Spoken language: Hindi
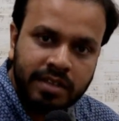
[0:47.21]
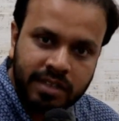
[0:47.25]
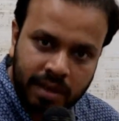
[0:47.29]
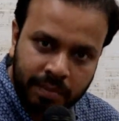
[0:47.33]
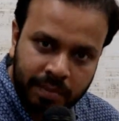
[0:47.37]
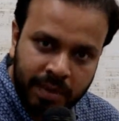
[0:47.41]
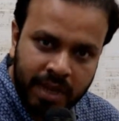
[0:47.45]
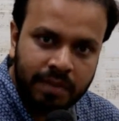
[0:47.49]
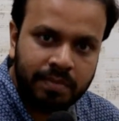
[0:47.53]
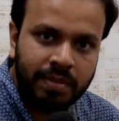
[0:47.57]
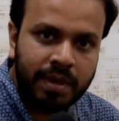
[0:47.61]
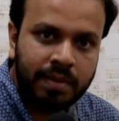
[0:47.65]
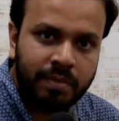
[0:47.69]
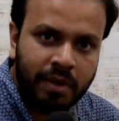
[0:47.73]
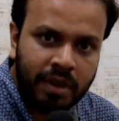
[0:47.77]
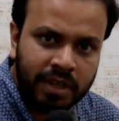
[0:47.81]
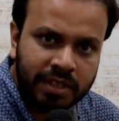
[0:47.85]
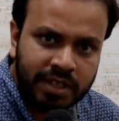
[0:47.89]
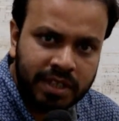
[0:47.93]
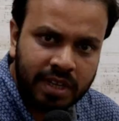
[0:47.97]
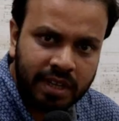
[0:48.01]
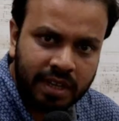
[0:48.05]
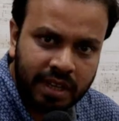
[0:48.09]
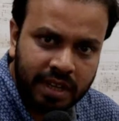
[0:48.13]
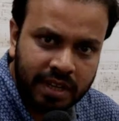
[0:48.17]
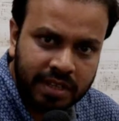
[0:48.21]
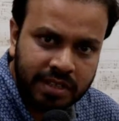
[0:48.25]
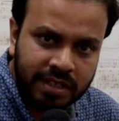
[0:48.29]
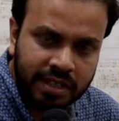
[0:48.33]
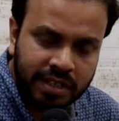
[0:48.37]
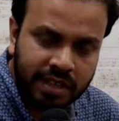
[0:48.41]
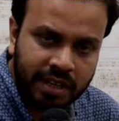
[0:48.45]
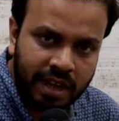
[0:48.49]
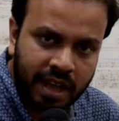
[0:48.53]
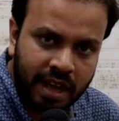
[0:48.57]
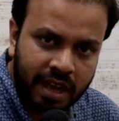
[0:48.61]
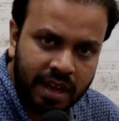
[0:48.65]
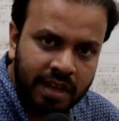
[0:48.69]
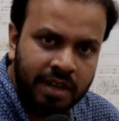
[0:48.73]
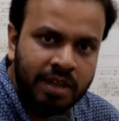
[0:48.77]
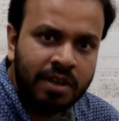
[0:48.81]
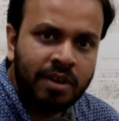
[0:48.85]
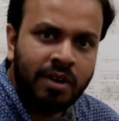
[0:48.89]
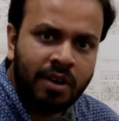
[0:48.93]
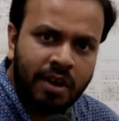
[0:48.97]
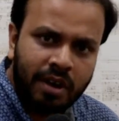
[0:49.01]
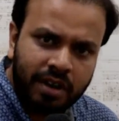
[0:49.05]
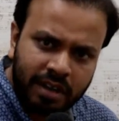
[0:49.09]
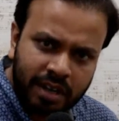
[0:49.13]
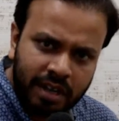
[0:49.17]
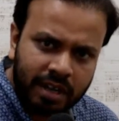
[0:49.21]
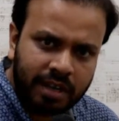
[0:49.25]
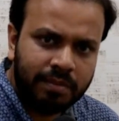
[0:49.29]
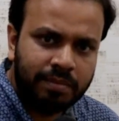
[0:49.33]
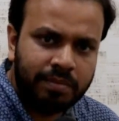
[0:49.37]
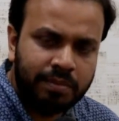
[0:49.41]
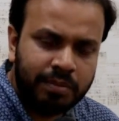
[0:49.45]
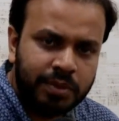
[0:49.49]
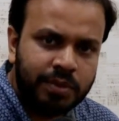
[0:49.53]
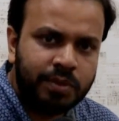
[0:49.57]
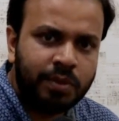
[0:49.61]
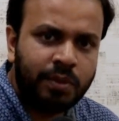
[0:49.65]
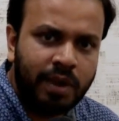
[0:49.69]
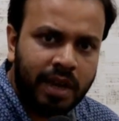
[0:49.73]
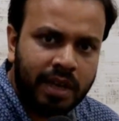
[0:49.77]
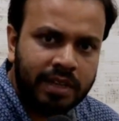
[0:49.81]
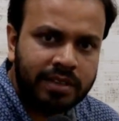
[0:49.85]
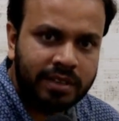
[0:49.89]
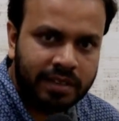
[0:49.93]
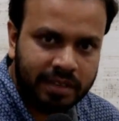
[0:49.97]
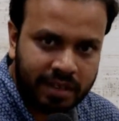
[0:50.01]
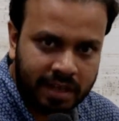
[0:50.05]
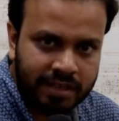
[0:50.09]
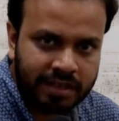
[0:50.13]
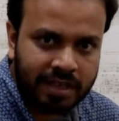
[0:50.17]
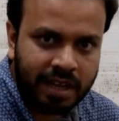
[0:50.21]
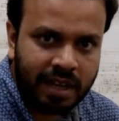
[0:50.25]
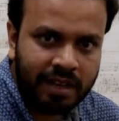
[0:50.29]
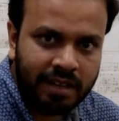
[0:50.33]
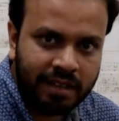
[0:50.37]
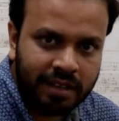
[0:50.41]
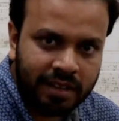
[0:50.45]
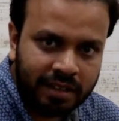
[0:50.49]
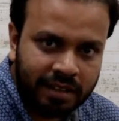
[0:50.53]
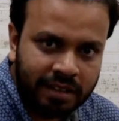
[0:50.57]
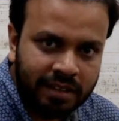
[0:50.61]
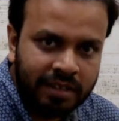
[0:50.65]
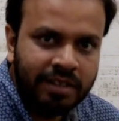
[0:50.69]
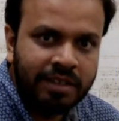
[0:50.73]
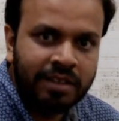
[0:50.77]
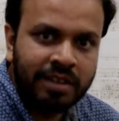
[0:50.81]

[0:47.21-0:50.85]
ज़मीन पर बहुत संघर्ष किया और करीब 16-17 साल तक